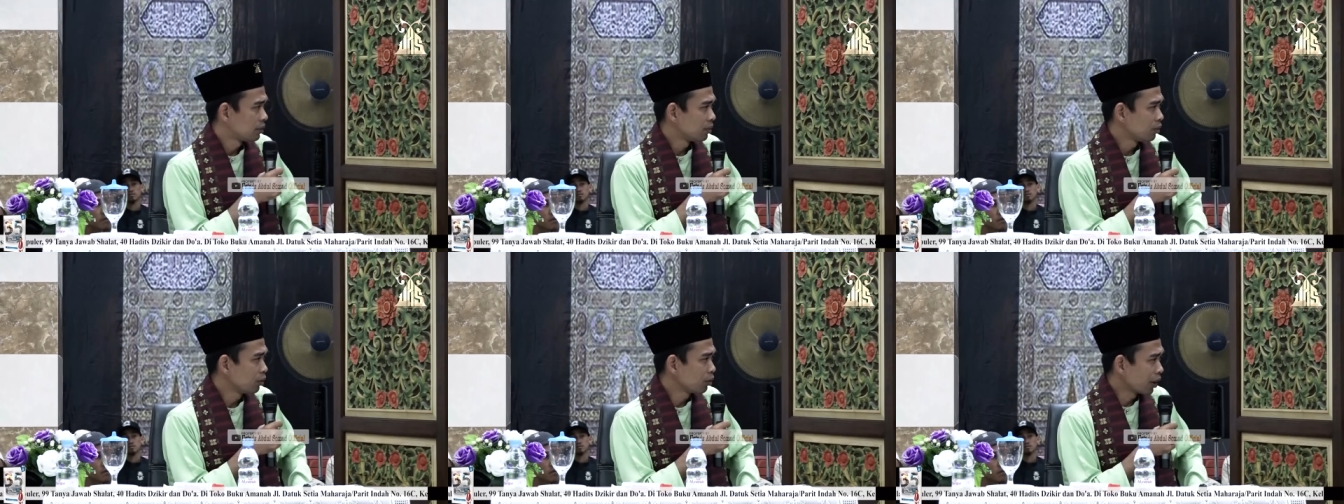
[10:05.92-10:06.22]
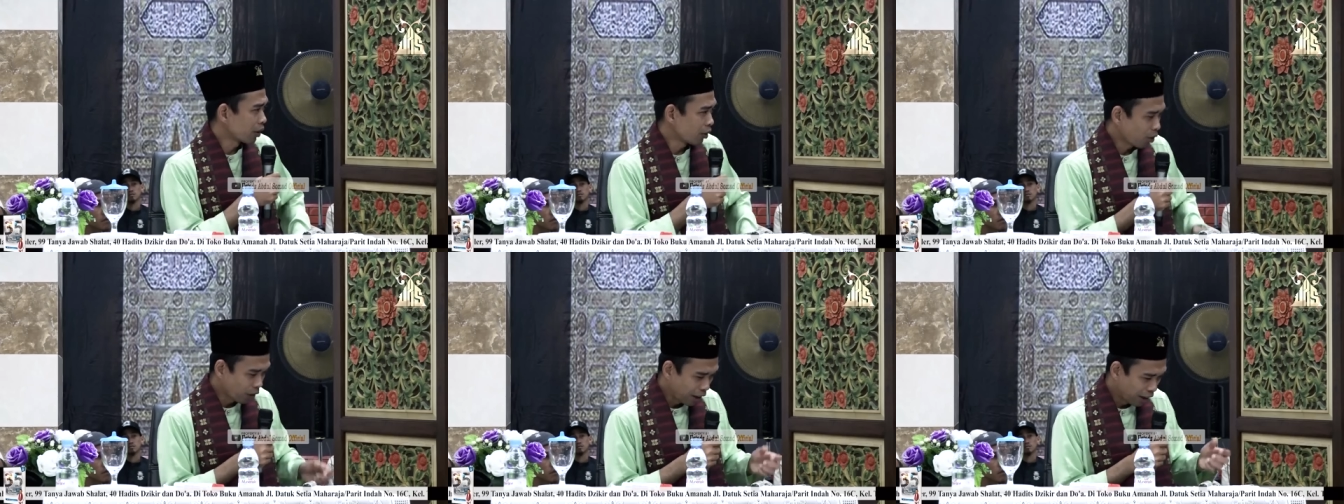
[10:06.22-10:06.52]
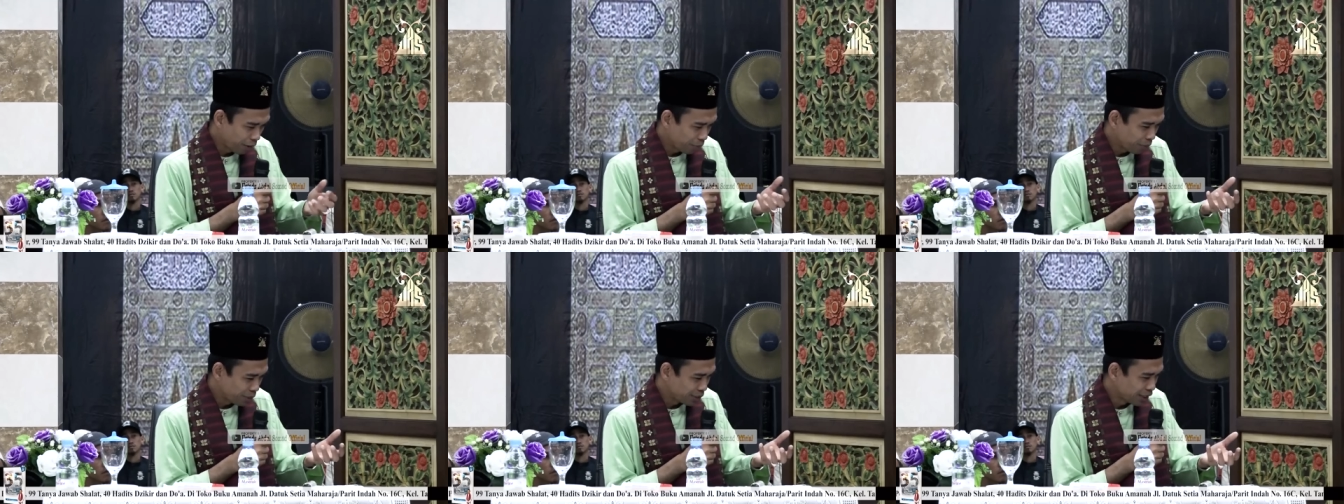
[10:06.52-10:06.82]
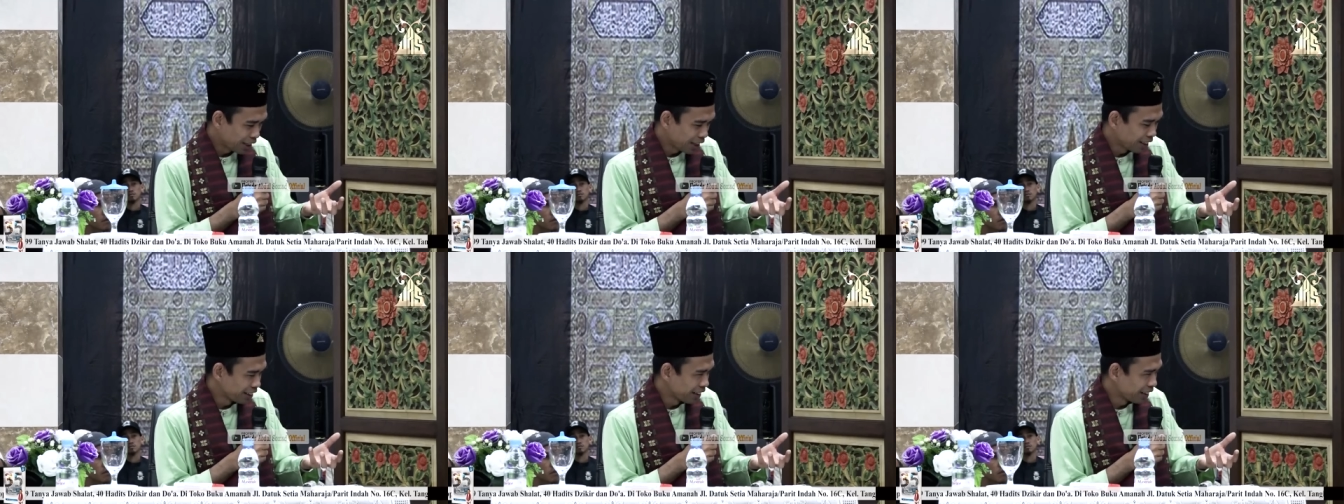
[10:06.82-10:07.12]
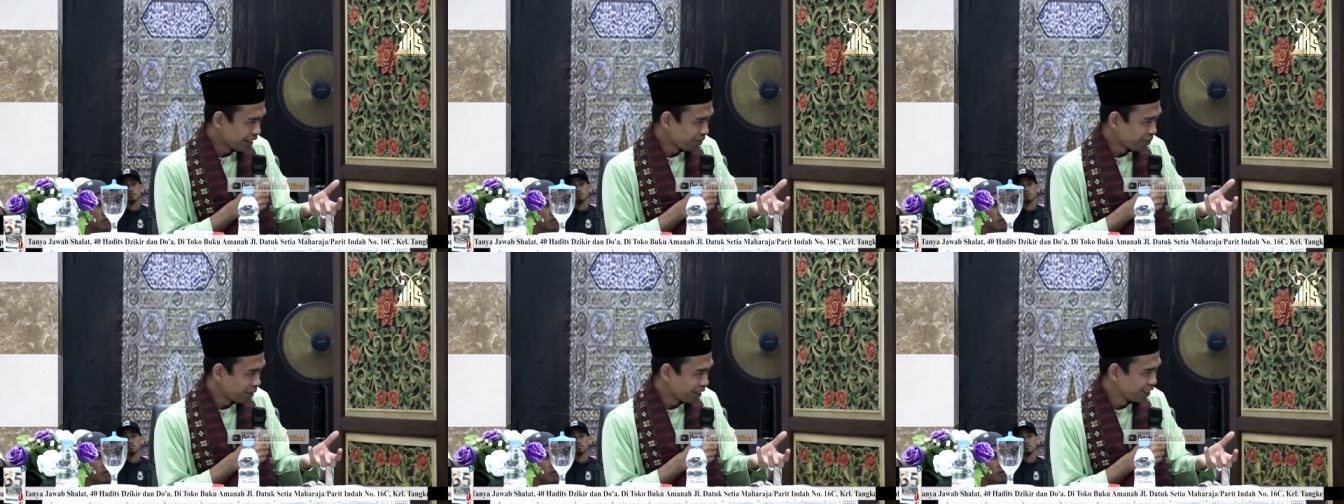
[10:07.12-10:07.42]
Bukan kolak pisang
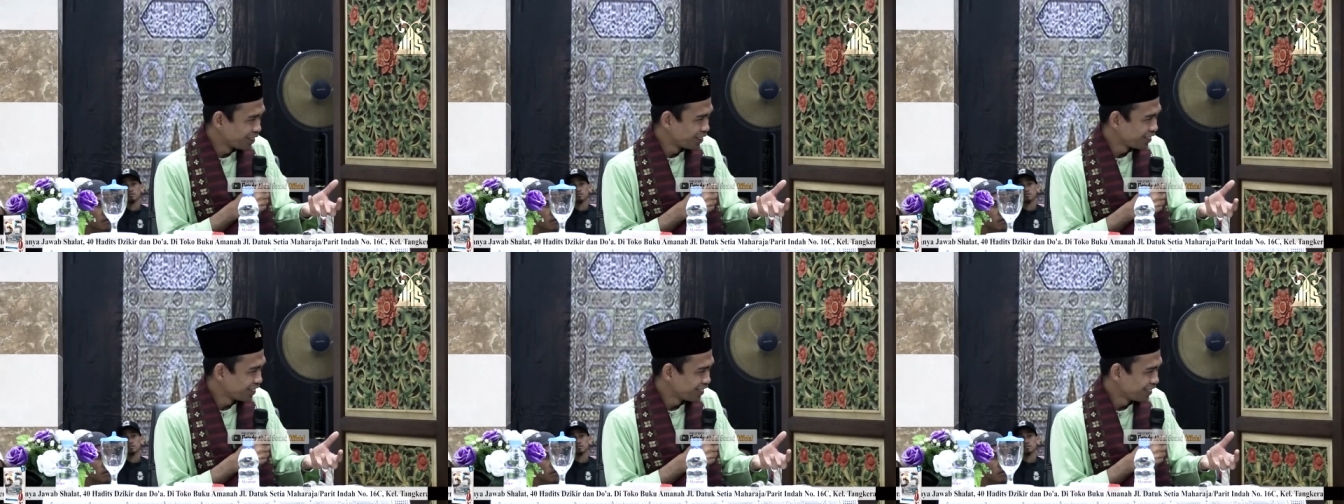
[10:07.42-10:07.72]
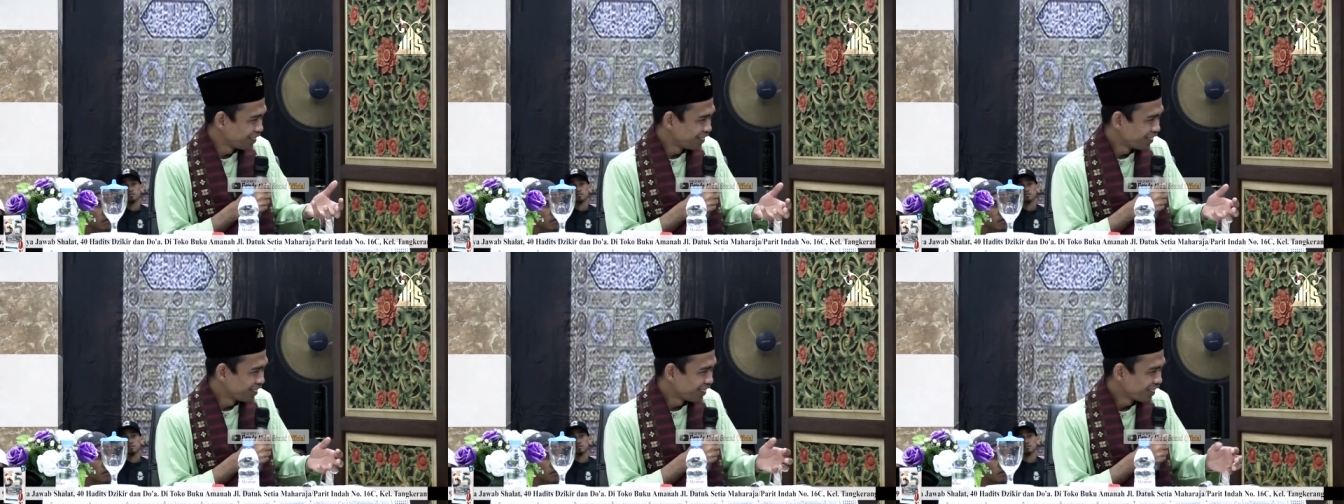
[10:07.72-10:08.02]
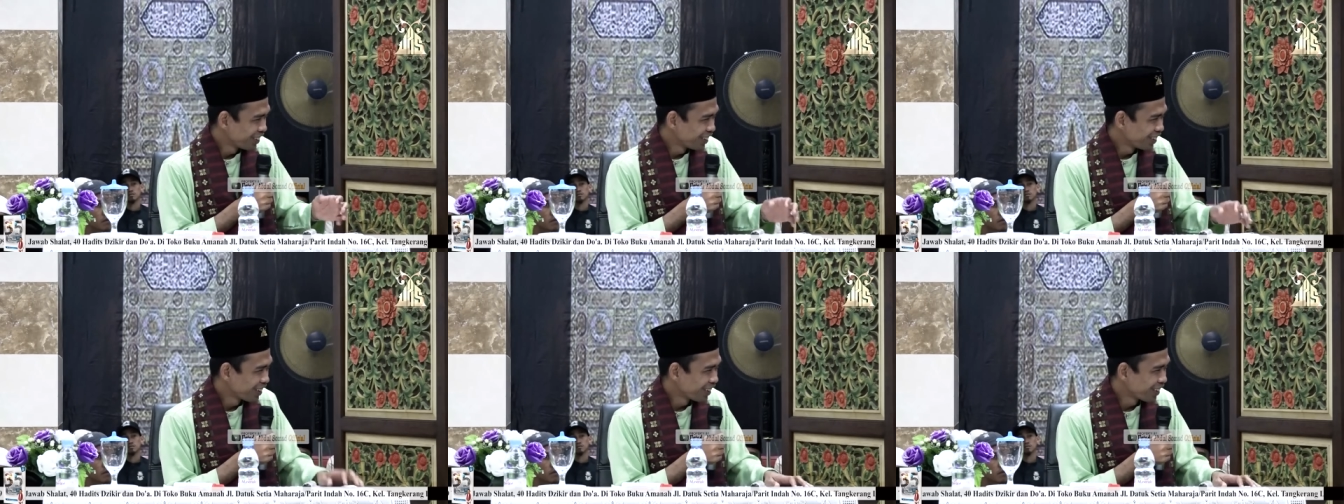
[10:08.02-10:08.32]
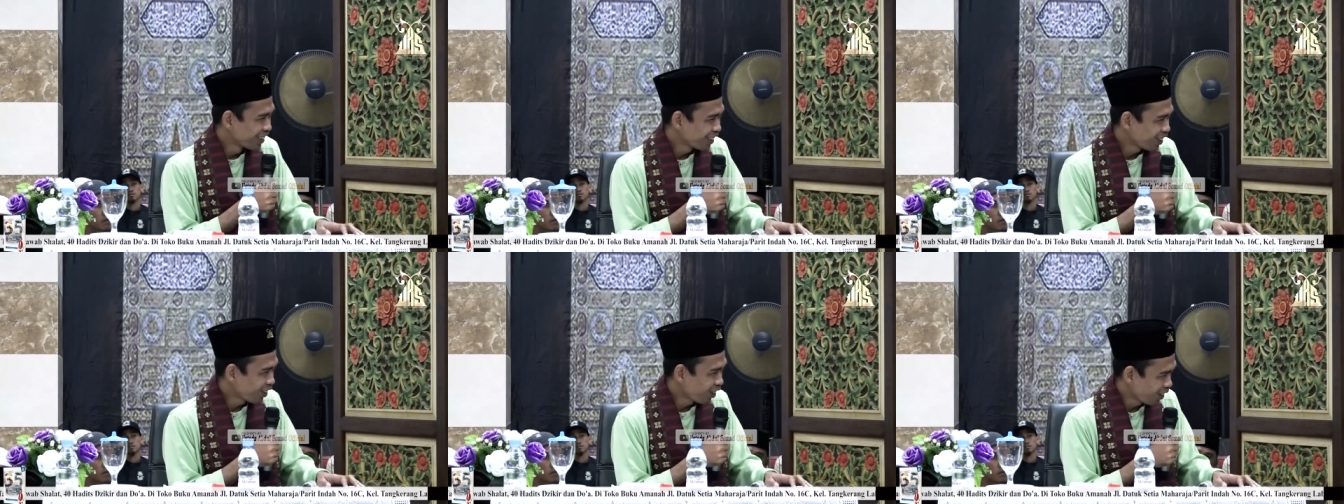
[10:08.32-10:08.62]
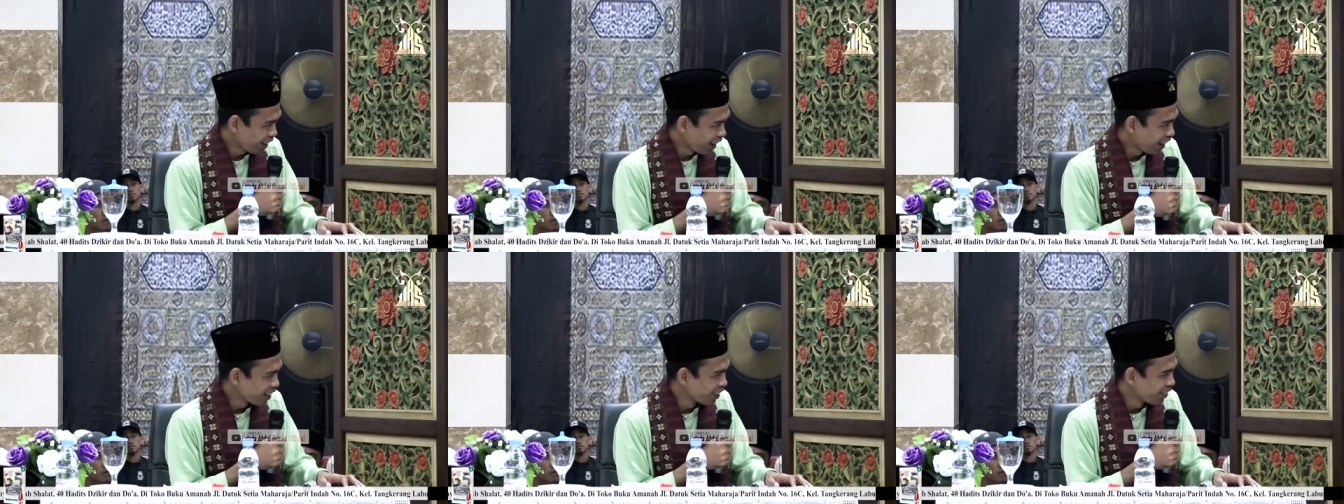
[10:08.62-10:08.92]
yang manis
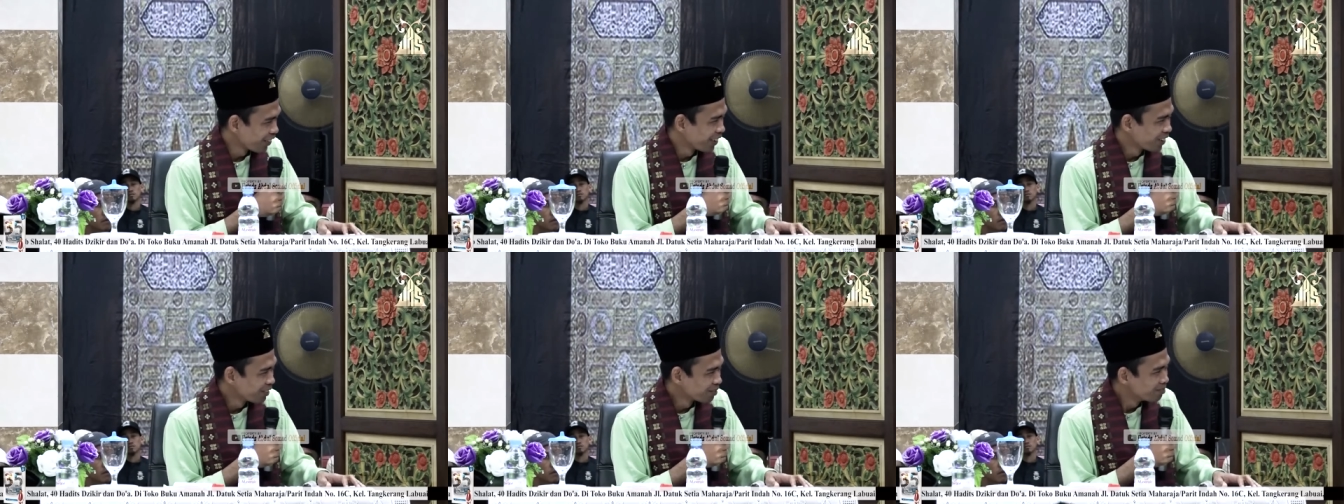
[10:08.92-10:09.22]
kolak lah.